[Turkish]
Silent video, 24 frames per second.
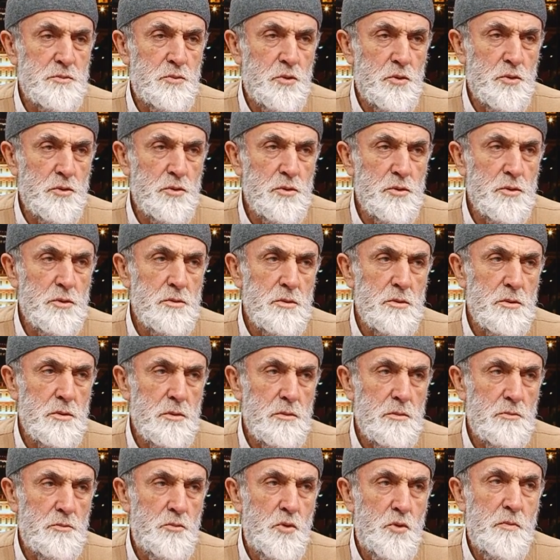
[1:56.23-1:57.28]
bunu
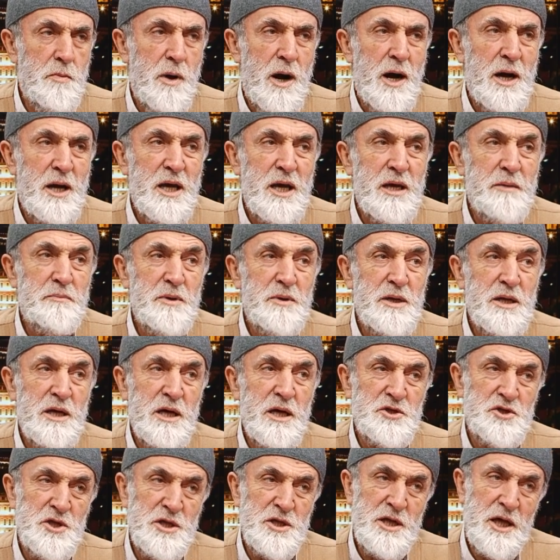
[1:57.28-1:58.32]
mübarek bir
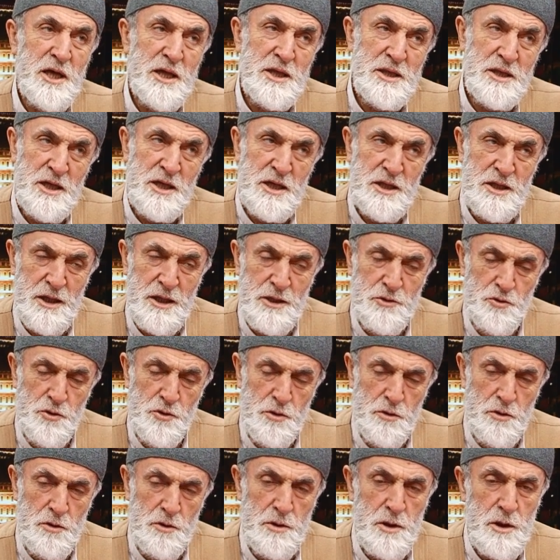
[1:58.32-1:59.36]
gecede indirdik
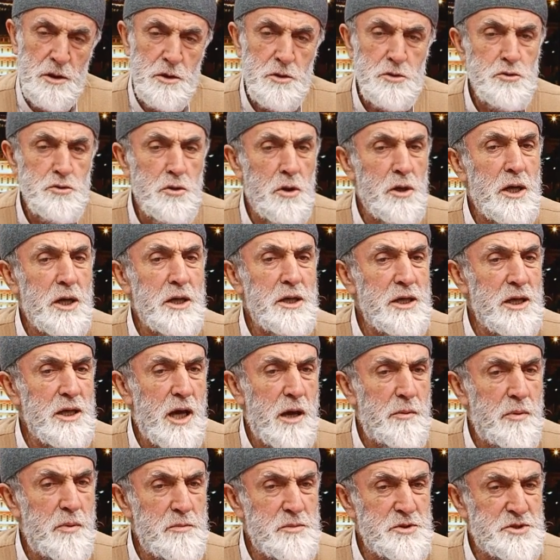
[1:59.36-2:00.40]
diyor orada. Sonra yine
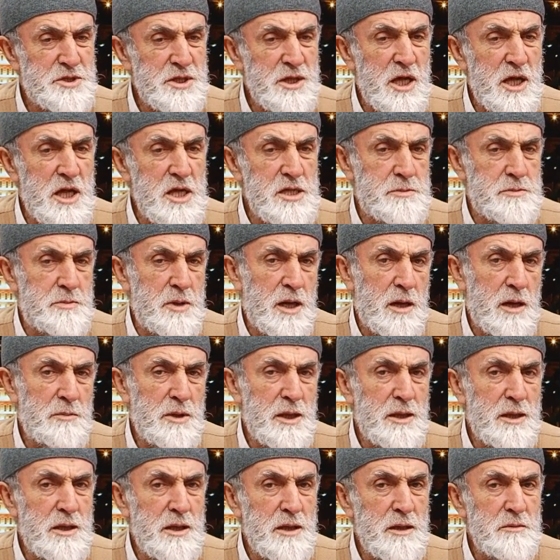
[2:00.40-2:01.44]
hepimizin ezbere
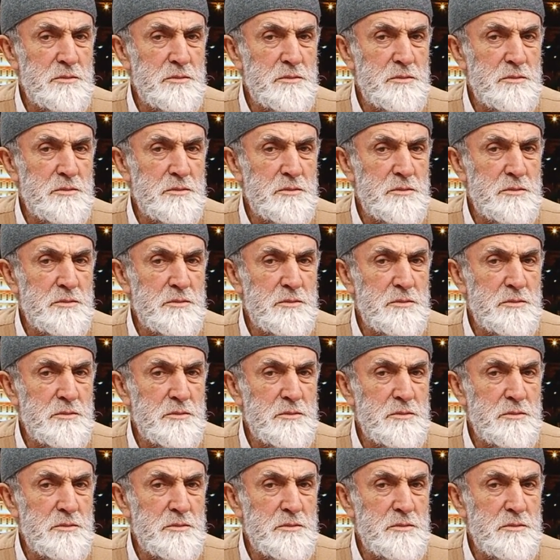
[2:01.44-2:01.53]
bildiği